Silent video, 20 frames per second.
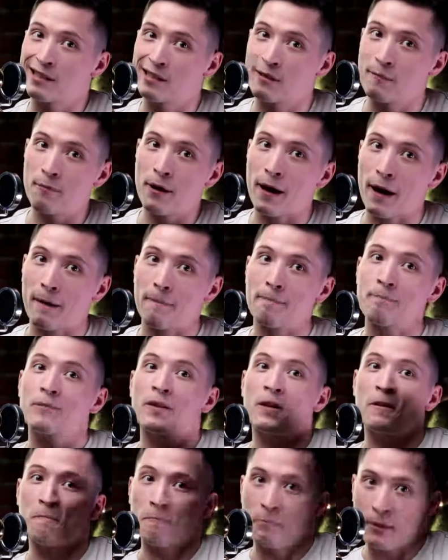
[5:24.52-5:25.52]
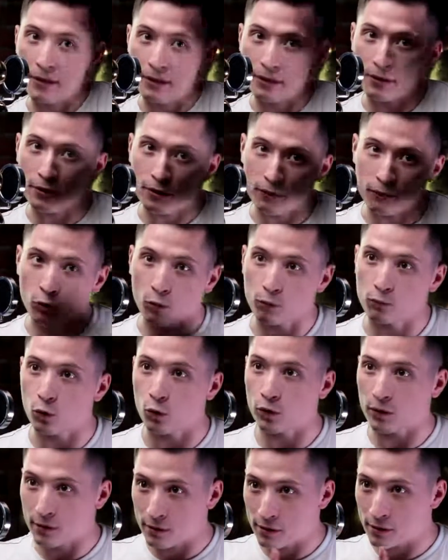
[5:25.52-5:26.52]
себя в поединке в
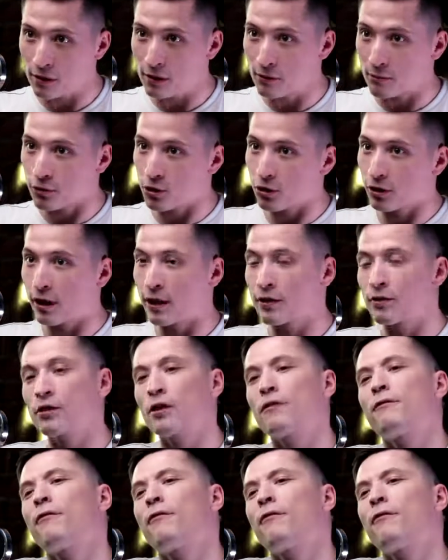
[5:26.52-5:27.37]
топ-доге с ним считаешь себя